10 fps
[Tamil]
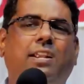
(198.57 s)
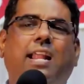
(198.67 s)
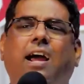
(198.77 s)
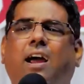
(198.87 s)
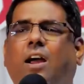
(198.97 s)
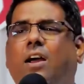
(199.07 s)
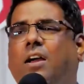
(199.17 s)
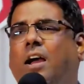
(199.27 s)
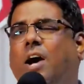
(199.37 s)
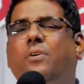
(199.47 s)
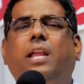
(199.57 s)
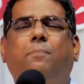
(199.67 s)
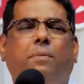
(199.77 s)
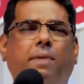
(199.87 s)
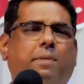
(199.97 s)
சொன்னா அவர்
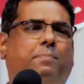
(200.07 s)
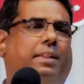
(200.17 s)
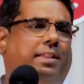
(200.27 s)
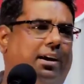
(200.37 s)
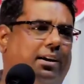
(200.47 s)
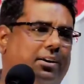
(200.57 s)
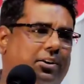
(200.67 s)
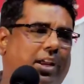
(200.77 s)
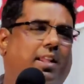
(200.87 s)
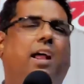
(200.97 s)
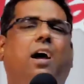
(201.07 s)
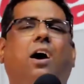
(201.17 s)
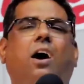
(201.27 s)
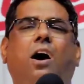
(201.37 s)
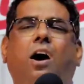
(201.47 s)
எப்பவுமே இப்படித்தான்
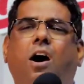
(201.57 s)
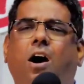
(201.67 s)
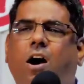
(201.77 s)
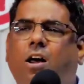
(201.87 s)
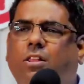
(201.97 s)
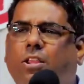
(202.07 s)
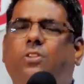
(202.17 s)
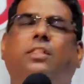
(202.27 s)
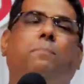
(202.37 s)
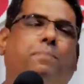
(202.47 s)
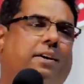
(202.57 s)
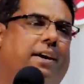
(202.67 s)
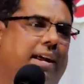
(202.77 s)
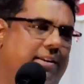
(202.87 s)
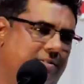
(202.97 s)
எல்லாத்தையும்
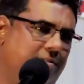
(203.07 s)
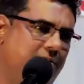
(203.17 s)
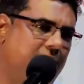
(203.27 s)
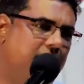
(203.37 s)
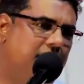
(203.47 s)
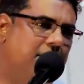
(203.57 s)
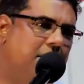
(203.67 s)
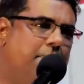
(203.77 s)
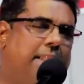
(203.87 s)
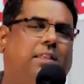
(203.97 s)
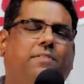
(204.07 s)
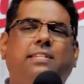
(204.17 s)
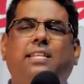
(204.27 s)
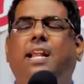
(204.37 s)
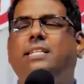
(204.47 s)
தப்புங்கிறார் பத்து
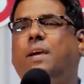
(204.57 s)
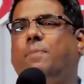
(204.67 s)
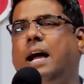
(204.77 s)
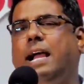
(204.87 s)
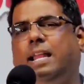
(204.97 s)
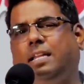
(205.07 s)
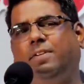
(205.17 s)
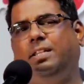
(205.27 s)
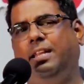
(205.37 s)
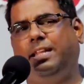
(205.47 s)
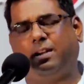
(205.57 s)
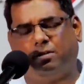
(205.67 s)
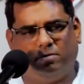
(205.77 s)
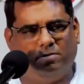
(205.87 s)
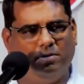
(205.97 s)
வருஷம் கழிச்சு அப்புறம் ஆயிரத்தை வந்து
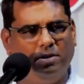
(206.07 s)
நிற்கிறது